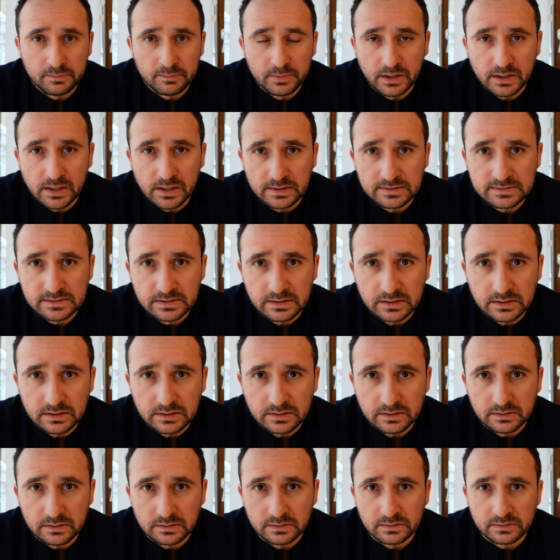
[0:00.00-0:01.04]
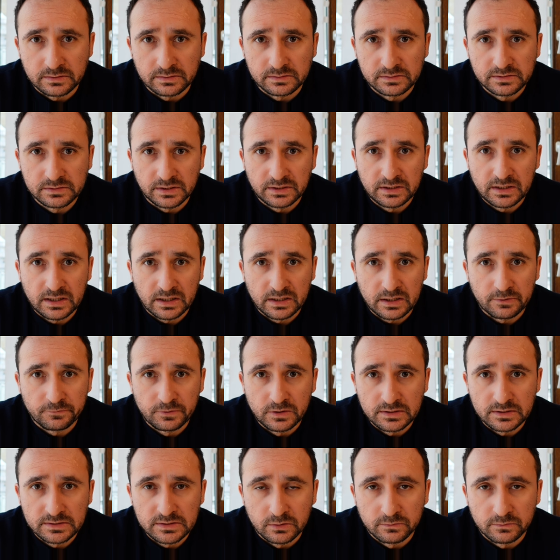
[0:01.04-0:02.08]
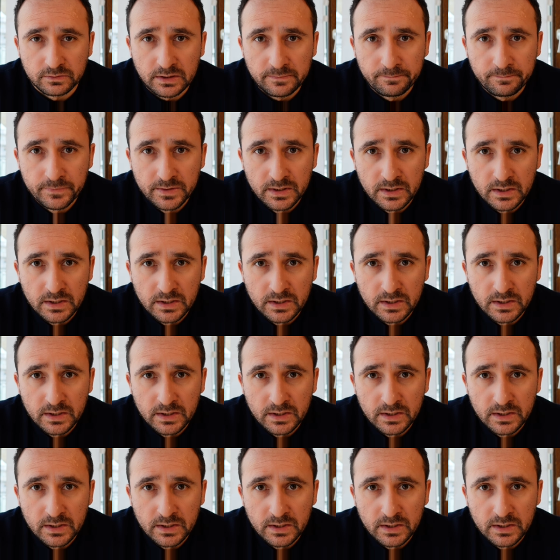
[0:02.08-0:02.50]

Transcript: amerykańska, y, dziennikarka finansowa.